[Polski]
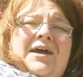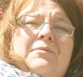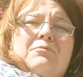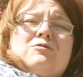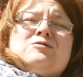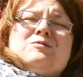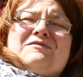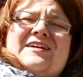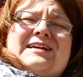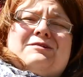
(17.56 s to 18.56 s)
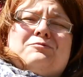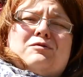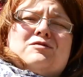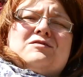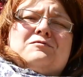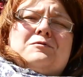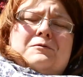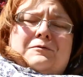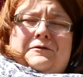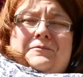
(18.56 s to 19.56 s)
Błogosławieni ubodzy w
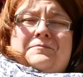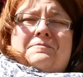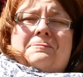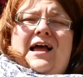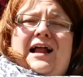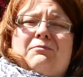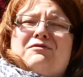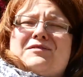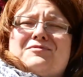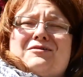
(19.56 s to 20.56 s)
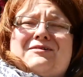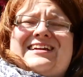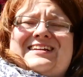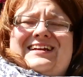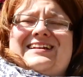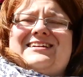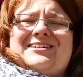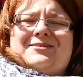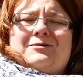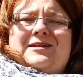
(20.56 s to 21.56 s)
duchu, albowiem do nich należy
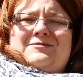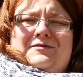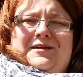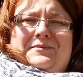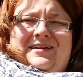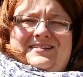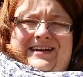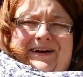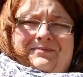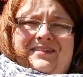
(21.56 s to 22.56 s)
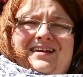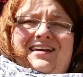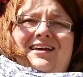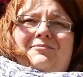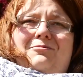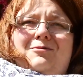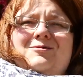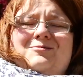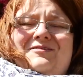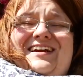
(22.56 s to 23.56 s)
Królestwo Niebieskie.
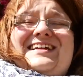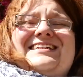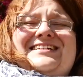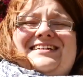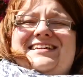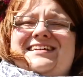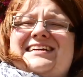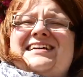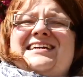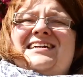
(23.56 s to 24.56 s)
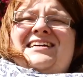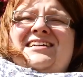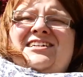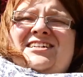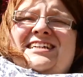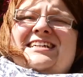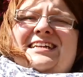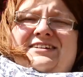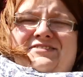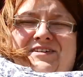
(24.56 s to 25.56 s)
Błogosławieni, czyli
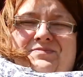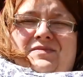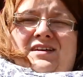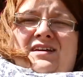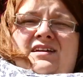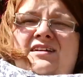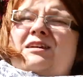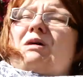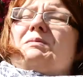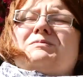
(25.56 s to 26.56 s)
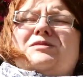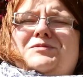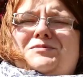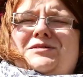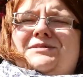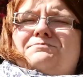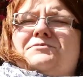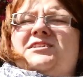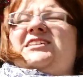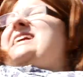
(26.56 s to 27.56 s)
szczęśliwi. Chciałabym, żebyśmy się
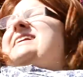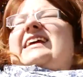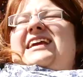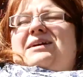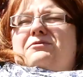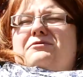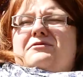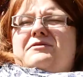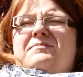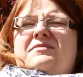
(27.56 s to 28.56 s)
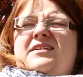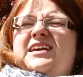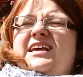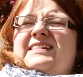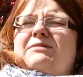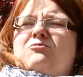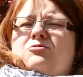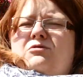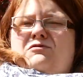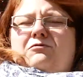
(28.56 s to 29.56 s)
przyjrzeli takiemu jednemu
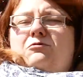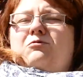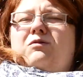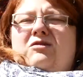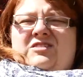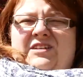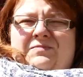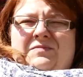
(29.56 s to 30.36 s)
słowu ubodzy.